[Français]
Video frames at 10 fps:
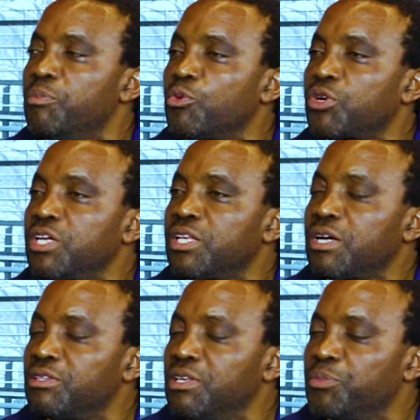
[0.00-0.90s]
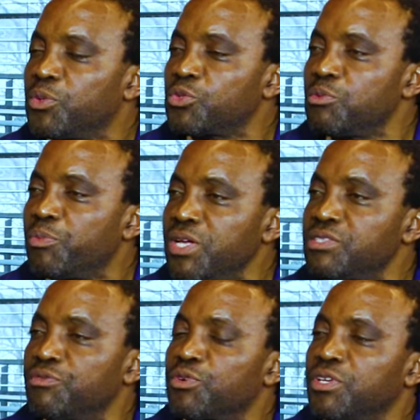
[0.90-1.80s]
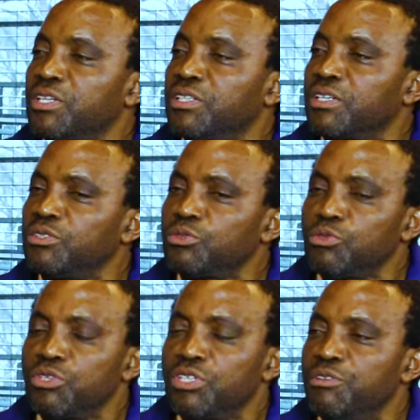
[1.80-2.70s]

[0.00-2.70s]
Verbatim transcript: Mais pour qu'il dépose une plainte, il faut qu'il ait des raisons.